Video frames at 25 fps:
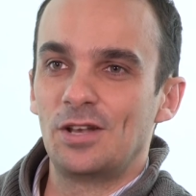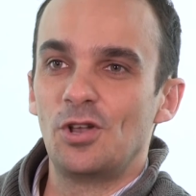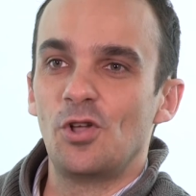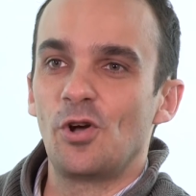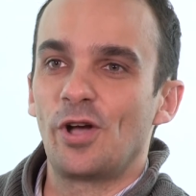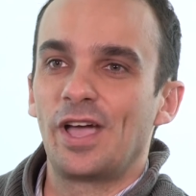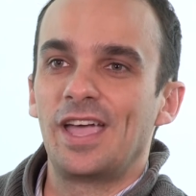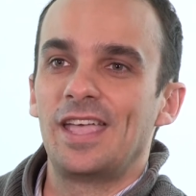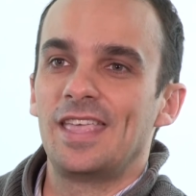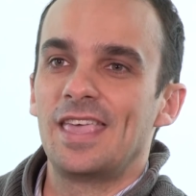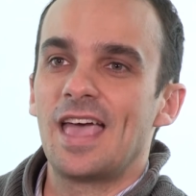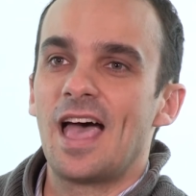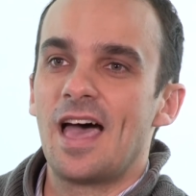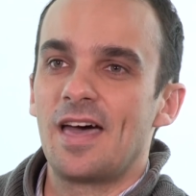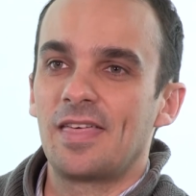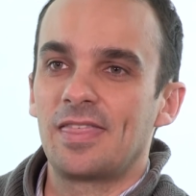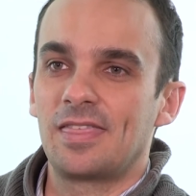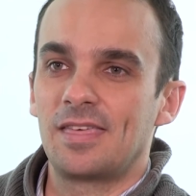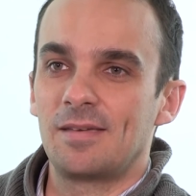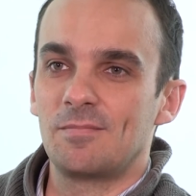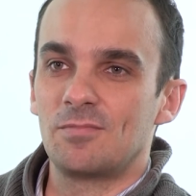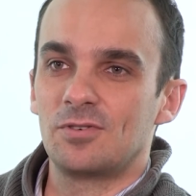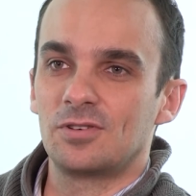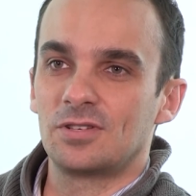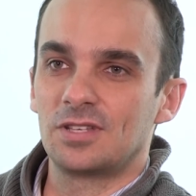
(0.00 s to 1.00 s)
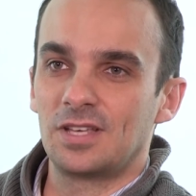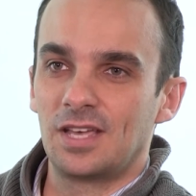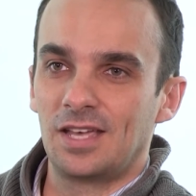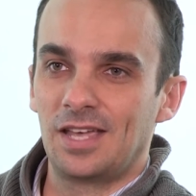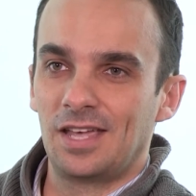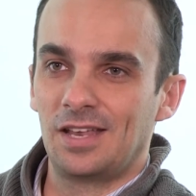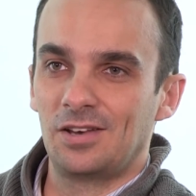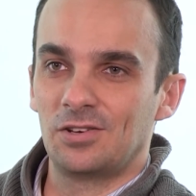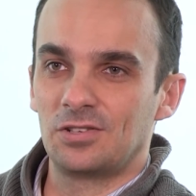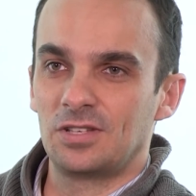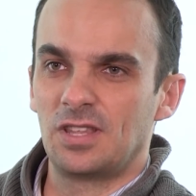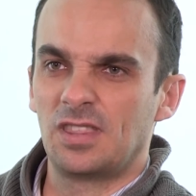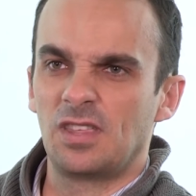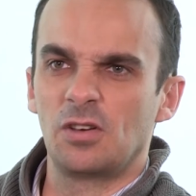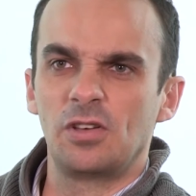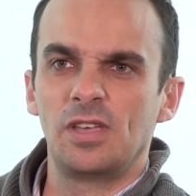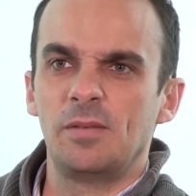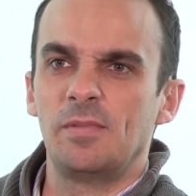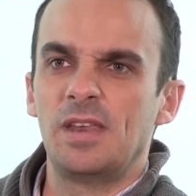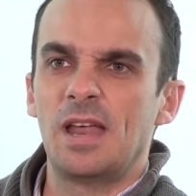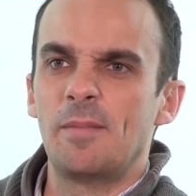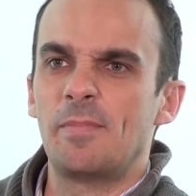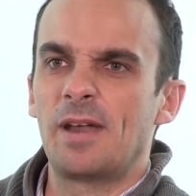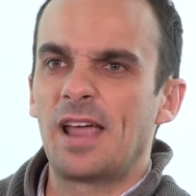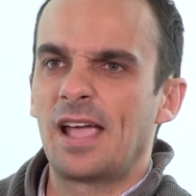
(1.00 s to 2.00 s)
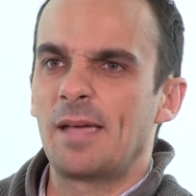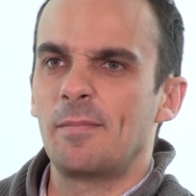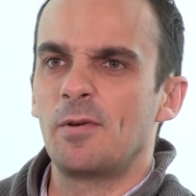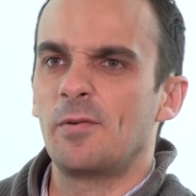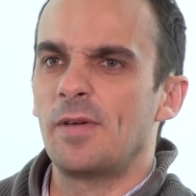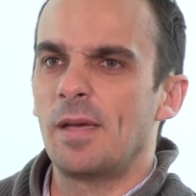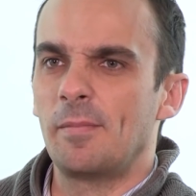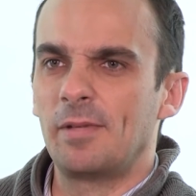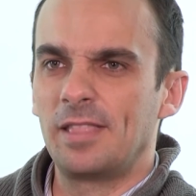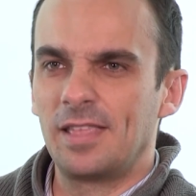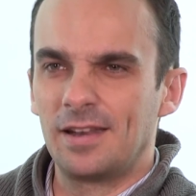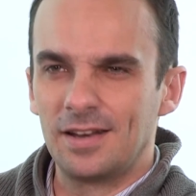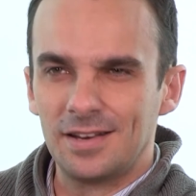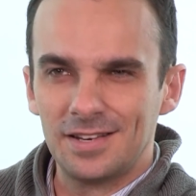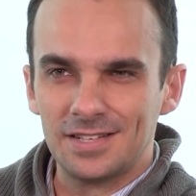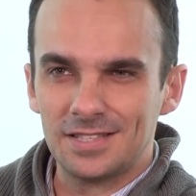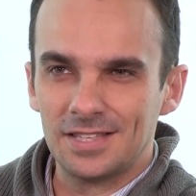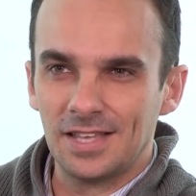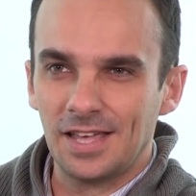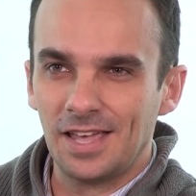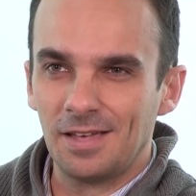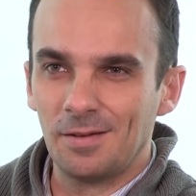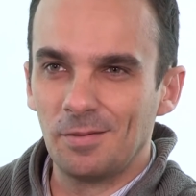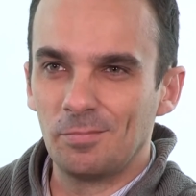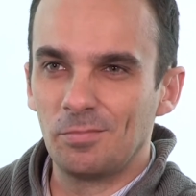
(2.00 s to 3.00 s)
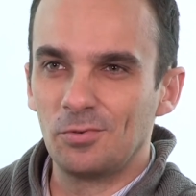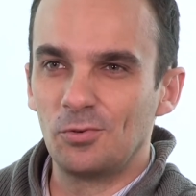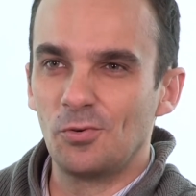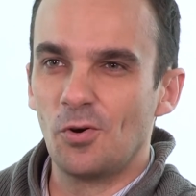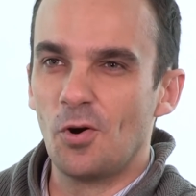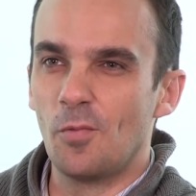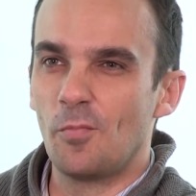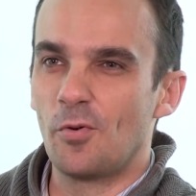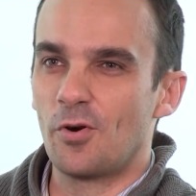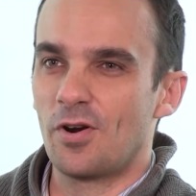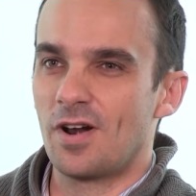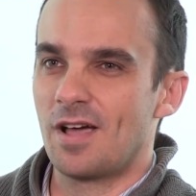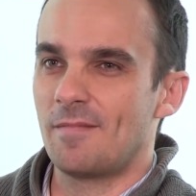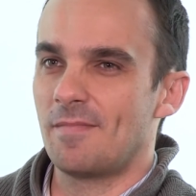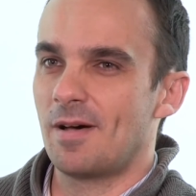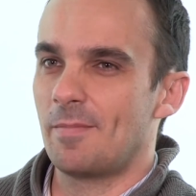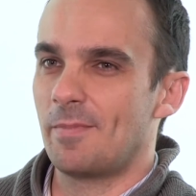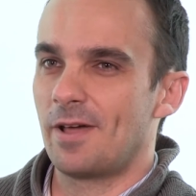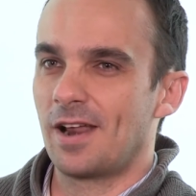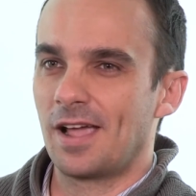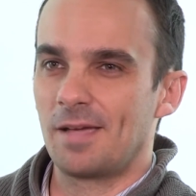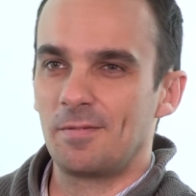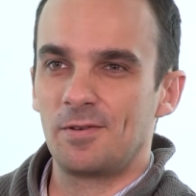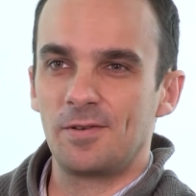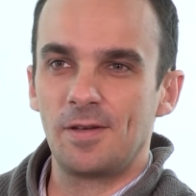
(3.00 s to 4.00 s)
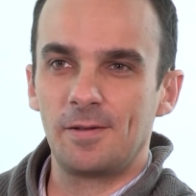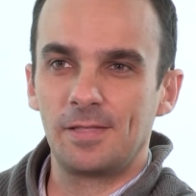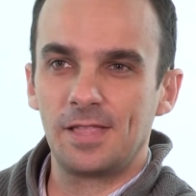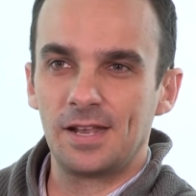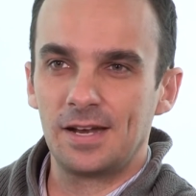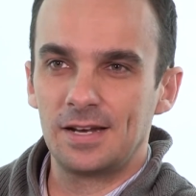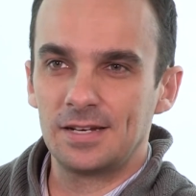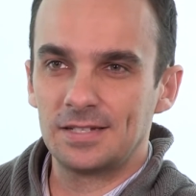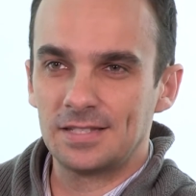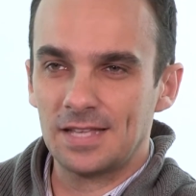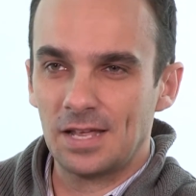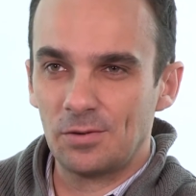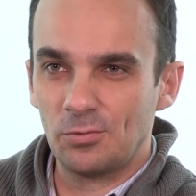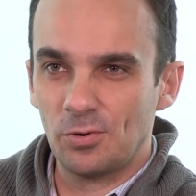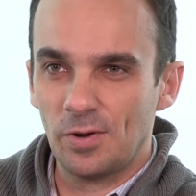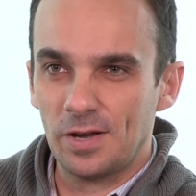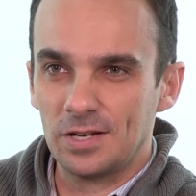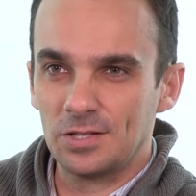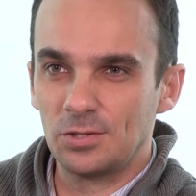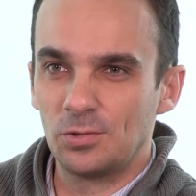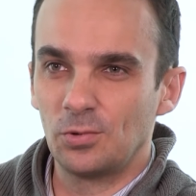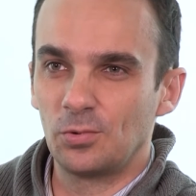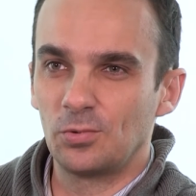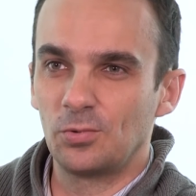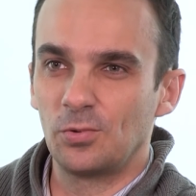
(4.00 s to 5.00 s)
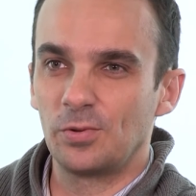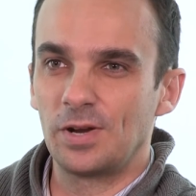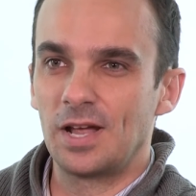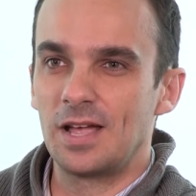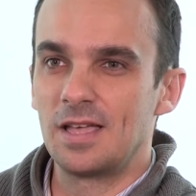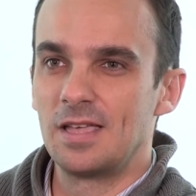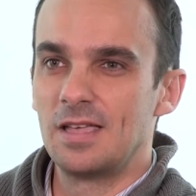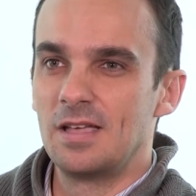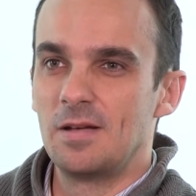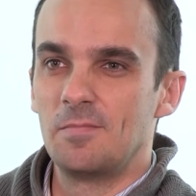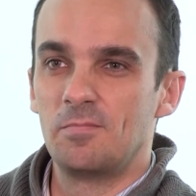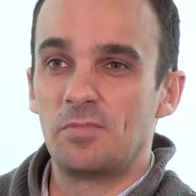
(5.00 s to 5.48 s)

en lo que ya hacemos, que nos dice, oye, mira, ¿para qué me voy a meter en este nuevo programa? ¿Para qué me voy a meter en esta nueva estructura?